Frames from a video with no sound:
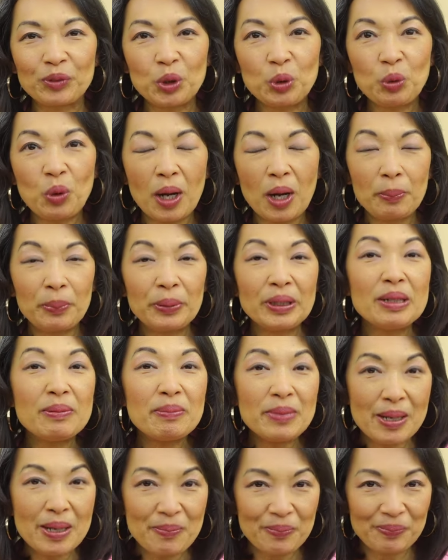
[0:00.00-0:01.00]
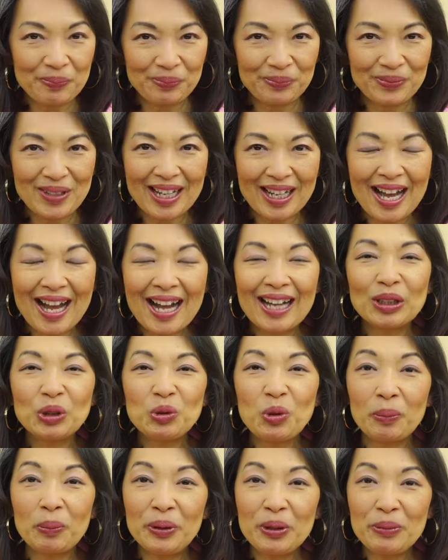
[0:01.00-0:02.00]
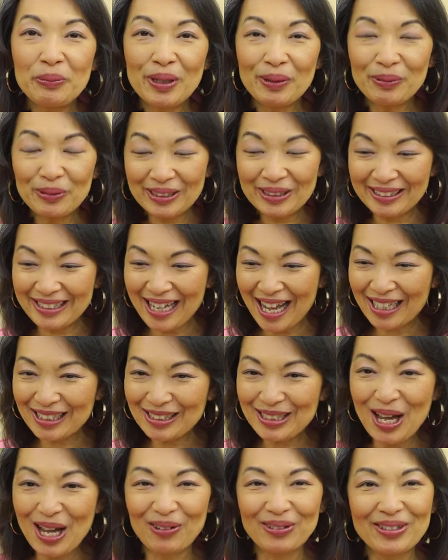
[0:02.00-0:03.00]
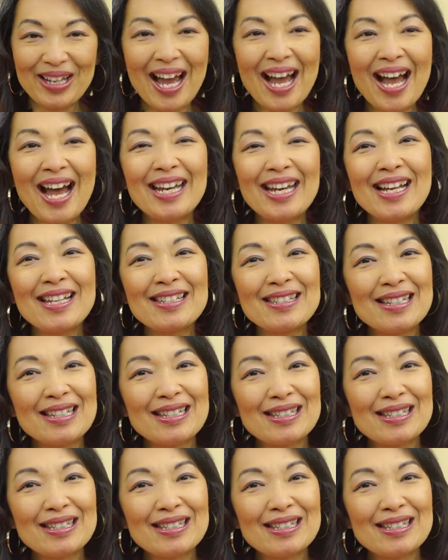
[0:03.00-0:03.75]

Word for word: ตั๋วพรีเมียมนะคะ ตั๋วพรีเมียมคือนั่งแถวหน้าเนี่ย